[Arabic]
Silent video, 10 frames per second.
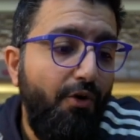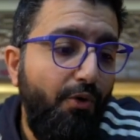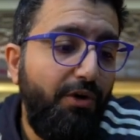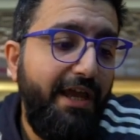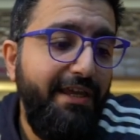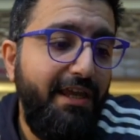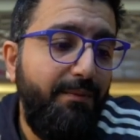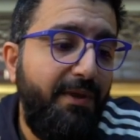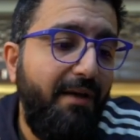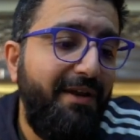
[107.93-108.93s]
وراح يجيك
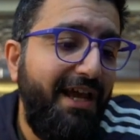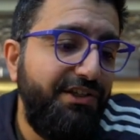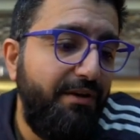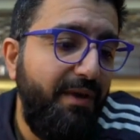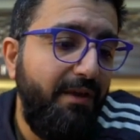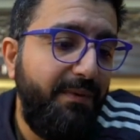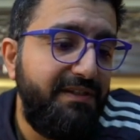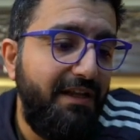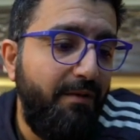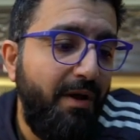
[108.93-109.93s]
بكاميرا 10 ميجا
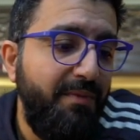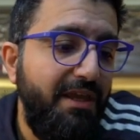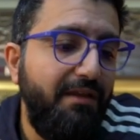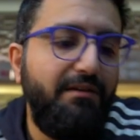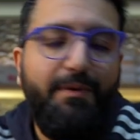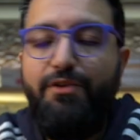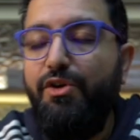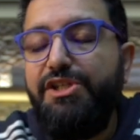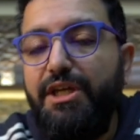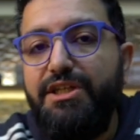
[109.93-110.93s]
بكسل اماميه طبعا
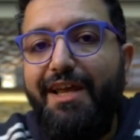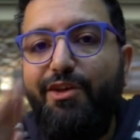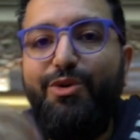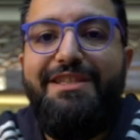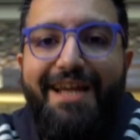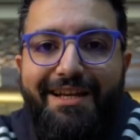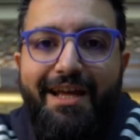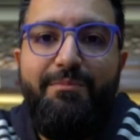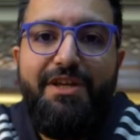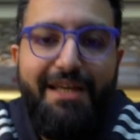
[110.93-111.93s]
نوع الشاشه راح يكون
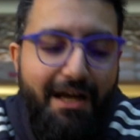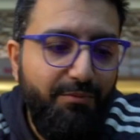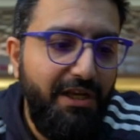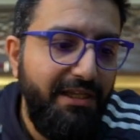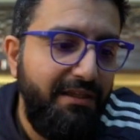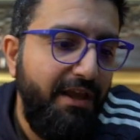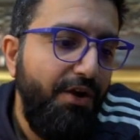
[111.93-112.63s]
دايناميك اموليد